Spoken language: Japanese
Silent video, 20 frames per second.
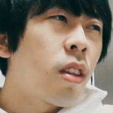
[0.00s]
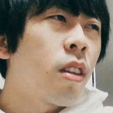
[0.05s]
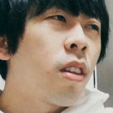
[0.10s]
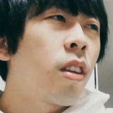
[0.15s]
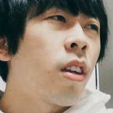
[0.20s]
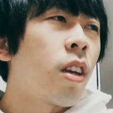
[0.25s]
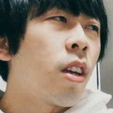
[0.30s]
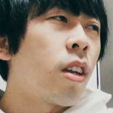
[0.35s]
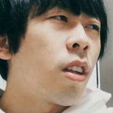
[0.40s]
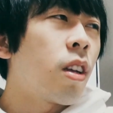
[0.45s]

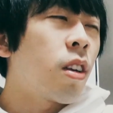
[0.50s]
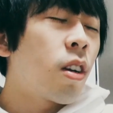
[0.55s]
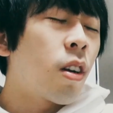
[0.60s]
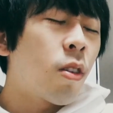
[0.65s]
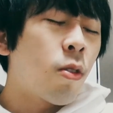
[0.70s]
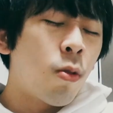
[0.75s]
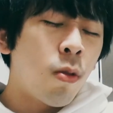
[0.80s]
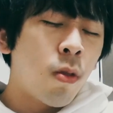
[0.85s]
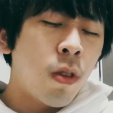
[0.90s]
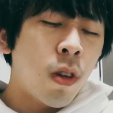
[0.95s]
ねえなんか
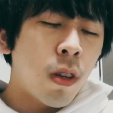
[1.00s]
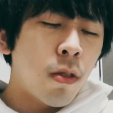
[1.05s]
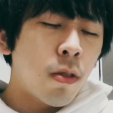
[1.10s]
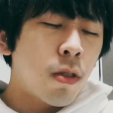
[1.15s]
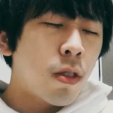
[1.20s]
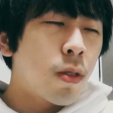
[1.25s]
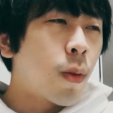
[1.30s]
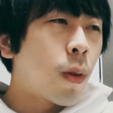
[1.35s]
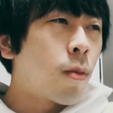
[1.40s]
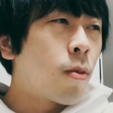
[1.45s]
今回の
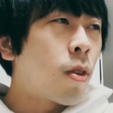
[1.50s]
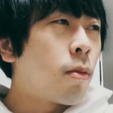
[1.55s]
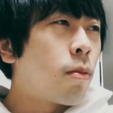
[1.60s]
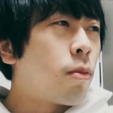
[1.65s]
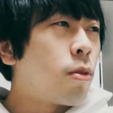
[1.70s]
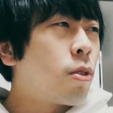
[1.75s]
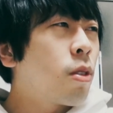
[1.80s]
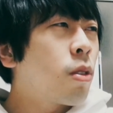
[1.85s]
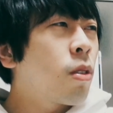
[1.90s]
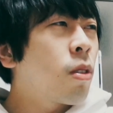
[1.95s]
スマブラ
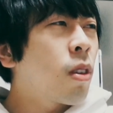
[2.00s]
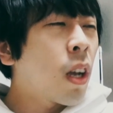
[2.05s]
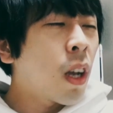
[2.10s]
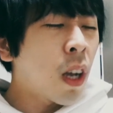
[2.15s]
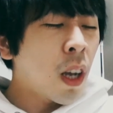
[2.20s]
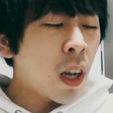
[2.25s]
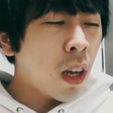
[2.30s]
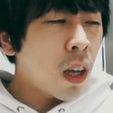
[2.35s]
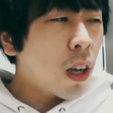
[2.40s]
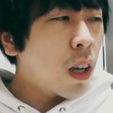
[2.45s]
むずくない